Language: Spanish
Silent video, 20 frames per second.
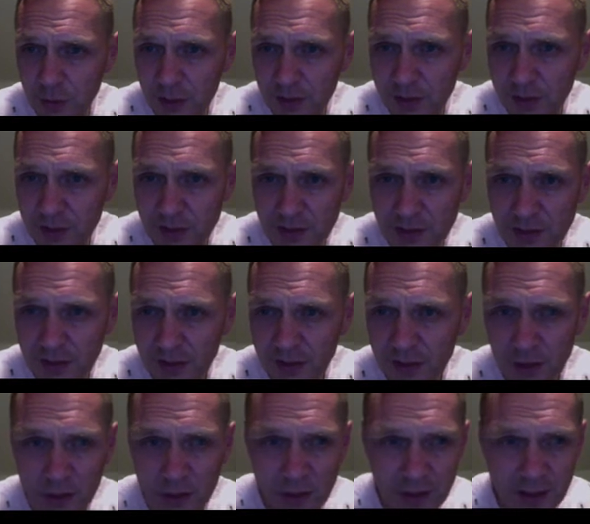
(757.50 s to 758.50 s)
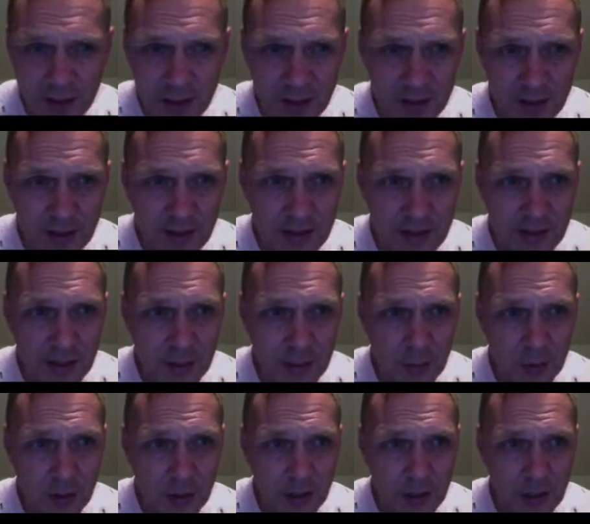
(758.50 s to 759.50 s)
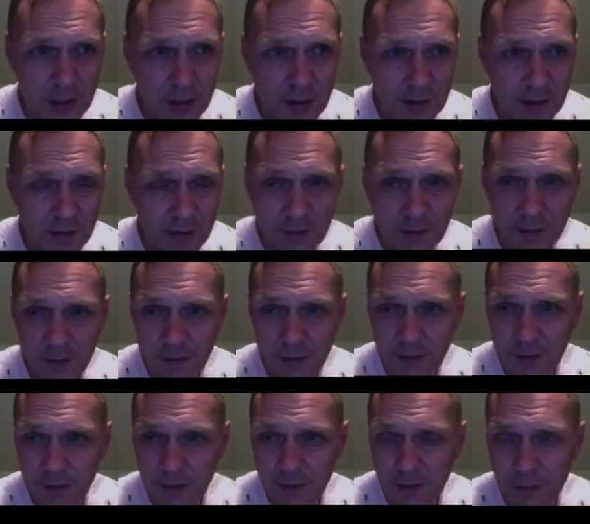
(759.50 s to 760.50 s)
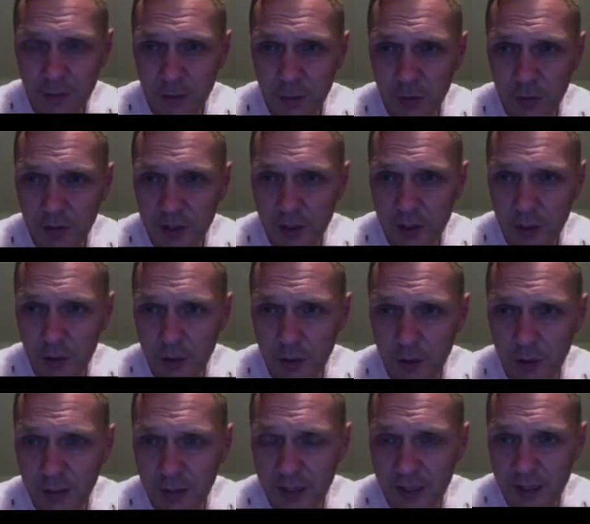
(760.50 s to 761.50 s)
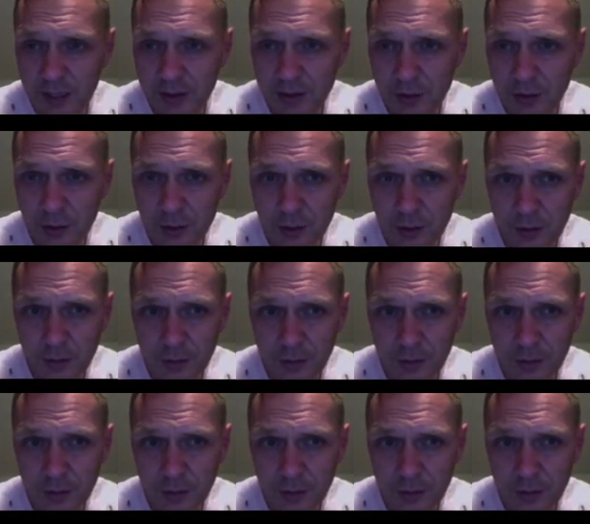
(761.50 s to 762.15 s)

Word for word: vez ¿Qué dice la moneda Monero para eso?